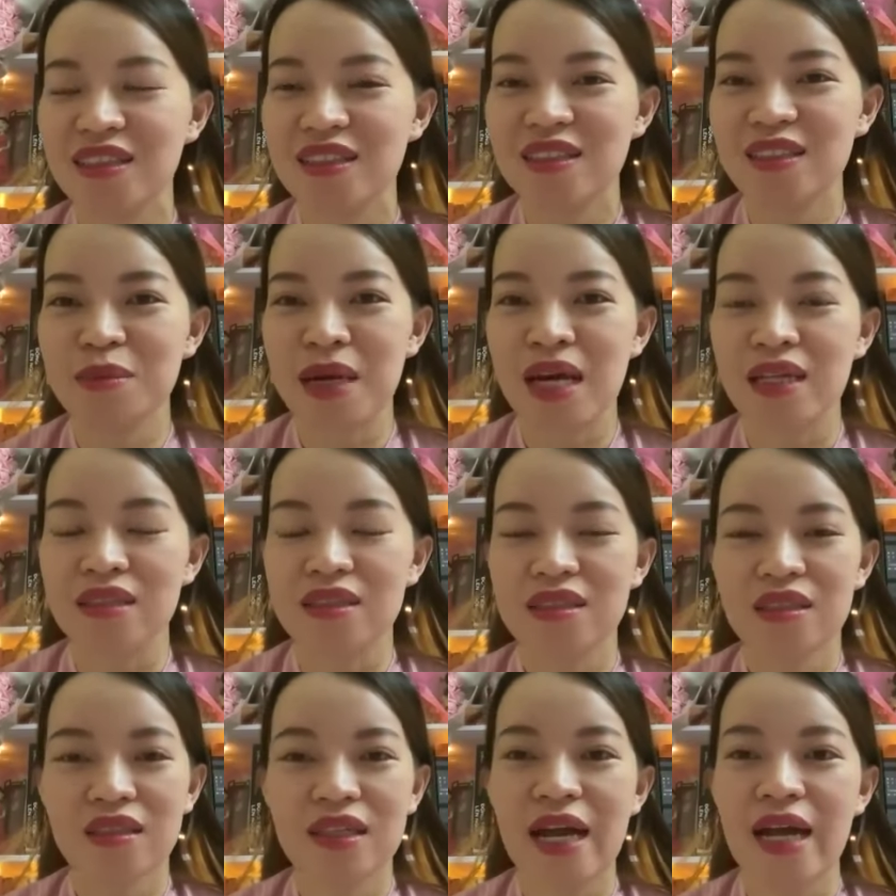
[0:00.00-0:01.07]
nhưng mà
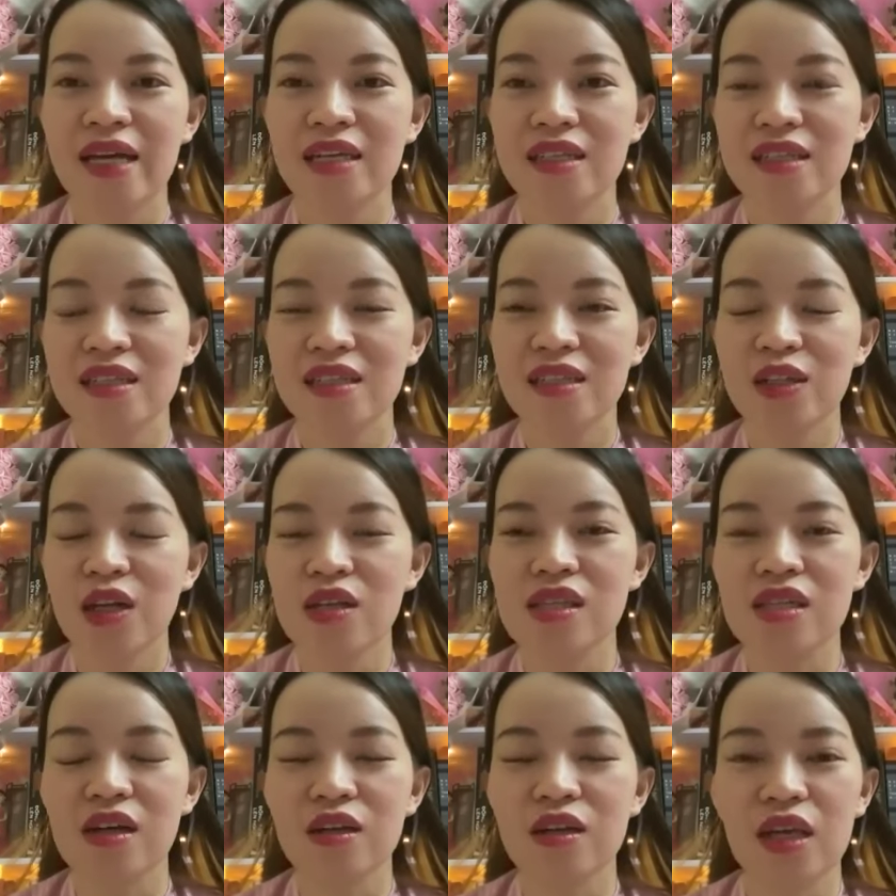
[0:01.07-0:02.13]
thực ra ấy, nó
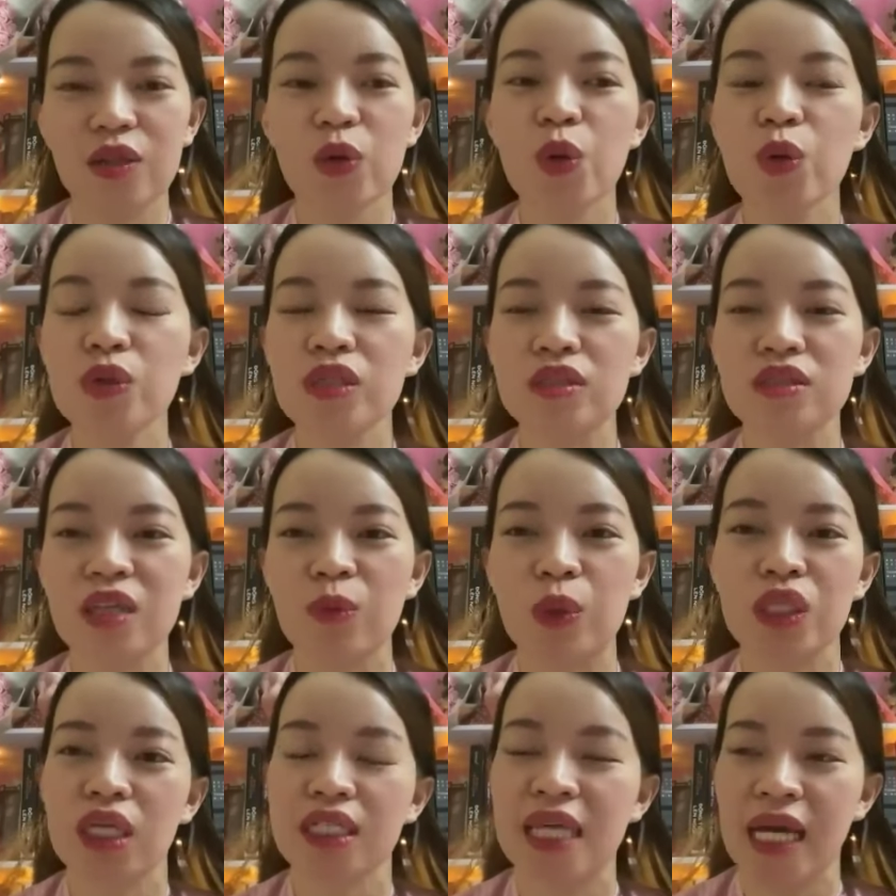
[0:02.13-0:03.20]
chỉ có thể thu hút được trong một
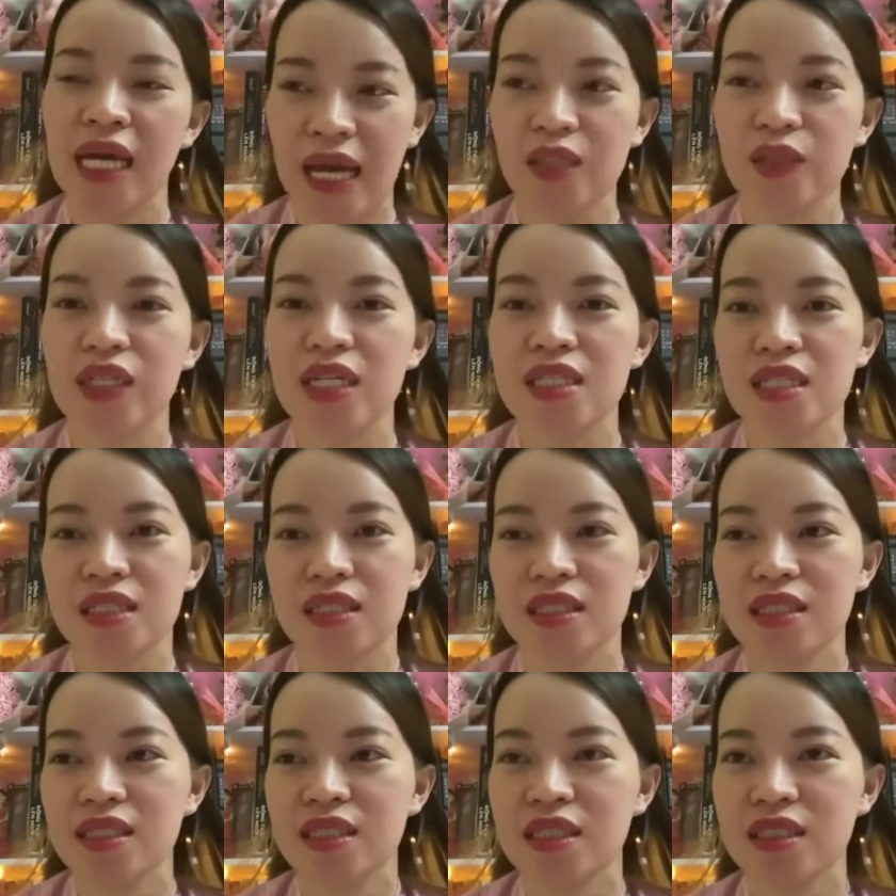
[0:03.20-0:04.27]
thời gian ngắn thôi các anh chị
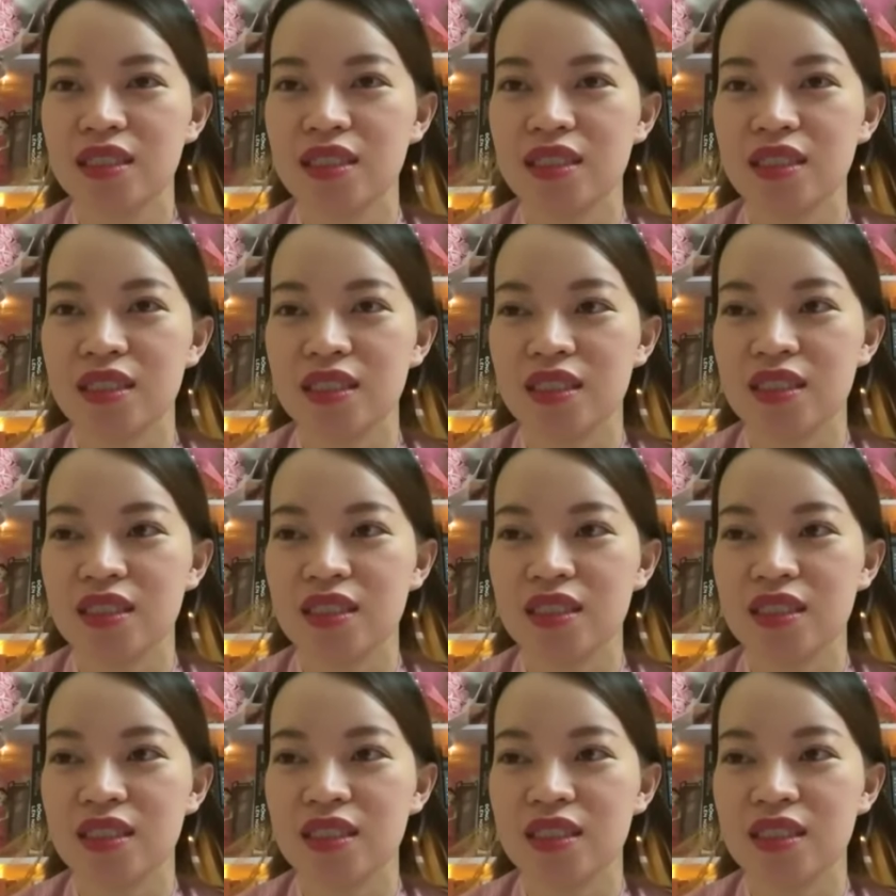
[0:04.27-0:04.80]
ừ,